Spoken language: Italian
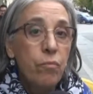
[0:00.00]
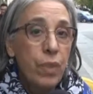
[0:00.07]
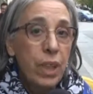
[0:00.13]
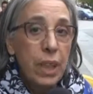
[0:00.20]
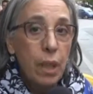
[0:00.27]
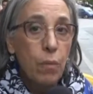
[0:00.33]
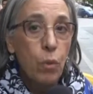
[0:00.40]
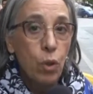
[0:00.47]

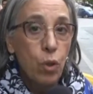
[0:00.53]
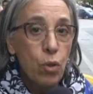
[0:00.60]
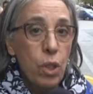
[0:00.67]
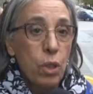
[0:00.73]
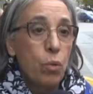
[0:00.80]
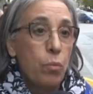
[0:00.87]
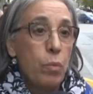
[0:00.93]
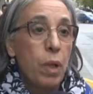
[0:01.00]
vedremo
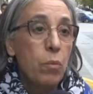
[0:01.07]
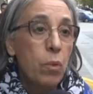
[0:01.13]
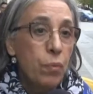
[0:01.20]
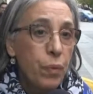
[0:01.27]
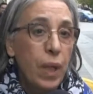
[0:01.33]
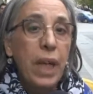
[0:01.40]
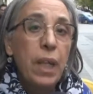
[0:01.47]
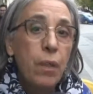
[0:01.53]
cosa dobbiamo
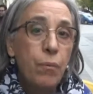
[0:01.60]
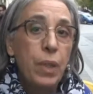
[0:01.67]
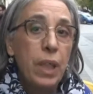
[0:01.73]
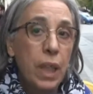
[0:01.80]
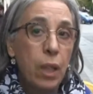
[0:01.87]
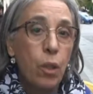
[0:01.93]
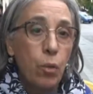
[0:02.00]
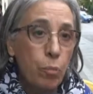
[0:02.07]
fare
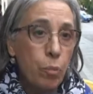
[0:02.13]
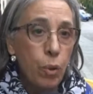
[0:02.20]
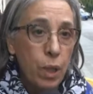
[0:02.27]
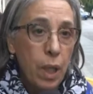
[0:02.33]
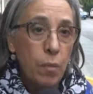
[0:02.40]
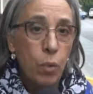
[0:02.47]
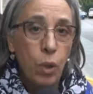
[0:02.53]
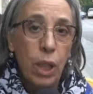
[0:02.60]
affinché
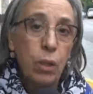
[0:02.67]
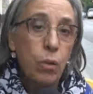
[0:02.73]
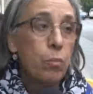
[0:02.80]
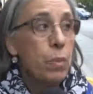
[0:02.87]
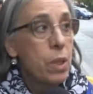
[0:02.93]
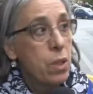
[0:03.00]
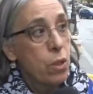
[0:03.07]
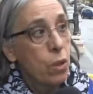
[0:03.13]
componiamo la
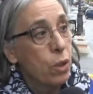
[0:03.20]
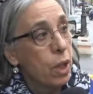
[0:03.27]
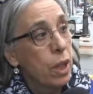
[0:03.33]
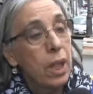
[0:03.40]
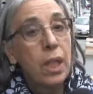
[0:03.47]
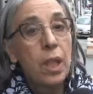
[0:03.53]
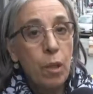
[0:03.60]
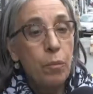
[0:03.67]
commissione
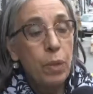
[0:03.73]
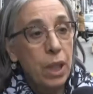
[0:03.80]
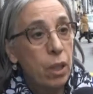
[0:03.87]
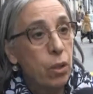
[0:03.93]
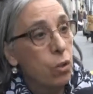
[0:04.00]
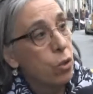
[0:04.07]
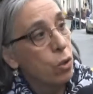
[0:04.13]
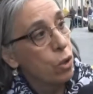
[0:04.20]
per
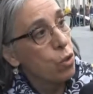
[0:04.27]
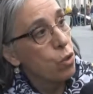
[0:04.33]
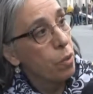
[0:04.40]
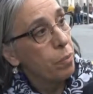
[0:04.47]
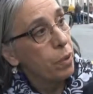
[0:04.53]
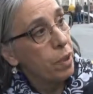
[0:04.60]
il concorso